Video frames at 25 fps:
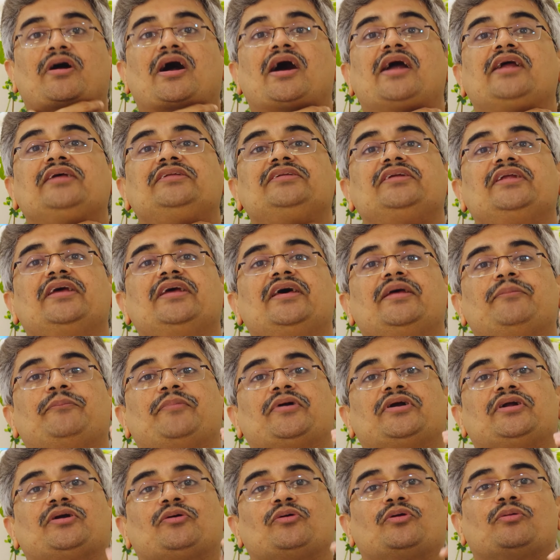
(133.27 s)
கழுத்தில்
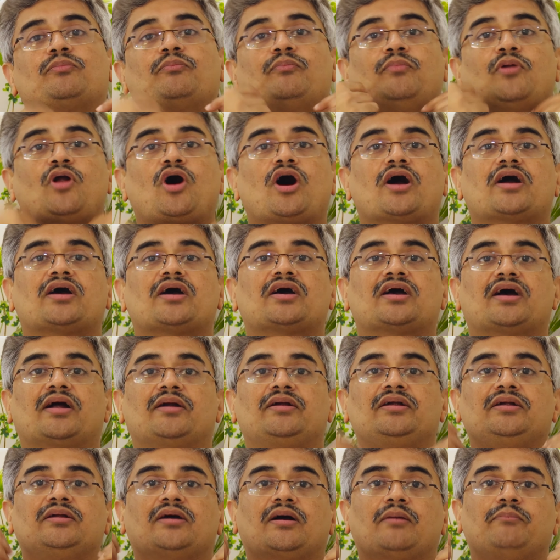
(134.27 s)
ஏற்பட்ட ஒரு பிளாக்கை
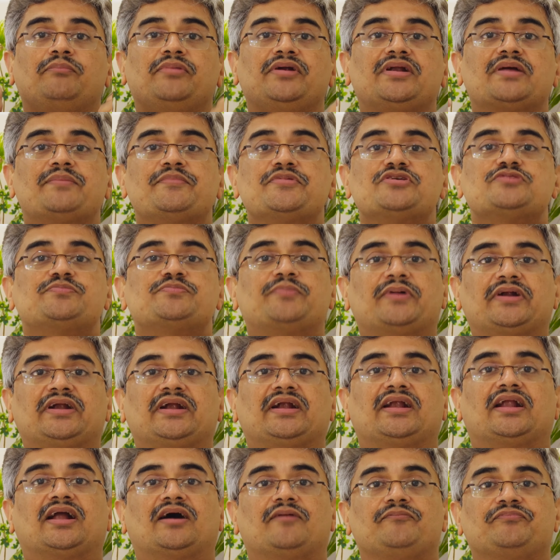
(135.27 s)
கண் கம்ப்ளீட்டாக மிஸ்
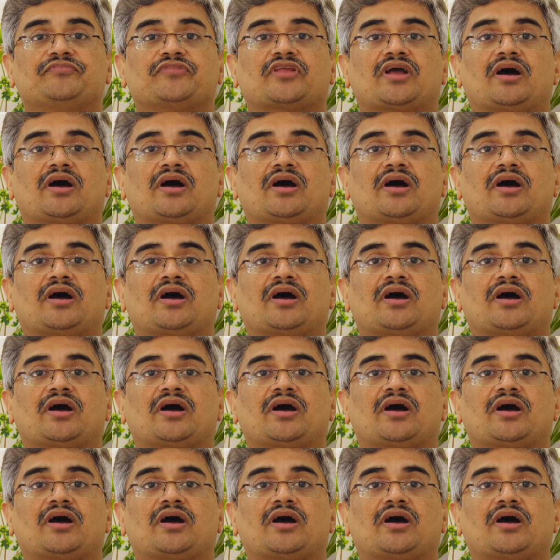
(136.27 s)
பண்ணிடலாம்